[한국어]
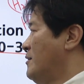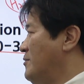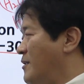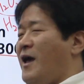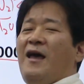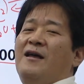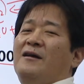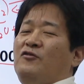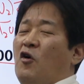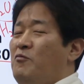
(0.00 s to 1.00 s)

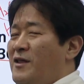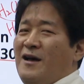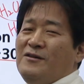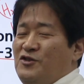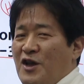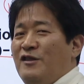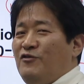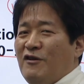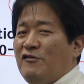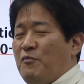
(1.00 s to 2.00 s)
그런데 너무나 그 체인
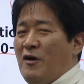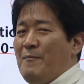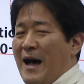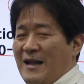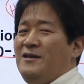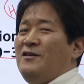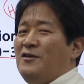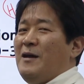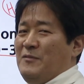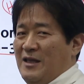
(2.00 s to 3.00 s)
트랜스포가 많이
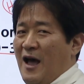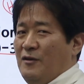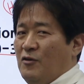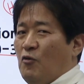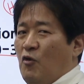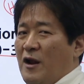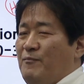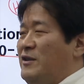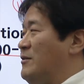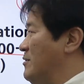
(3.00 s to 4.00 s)
일어납니다. 이런
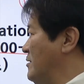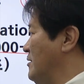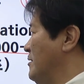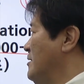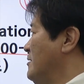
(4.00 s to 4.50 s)
올레핀들은.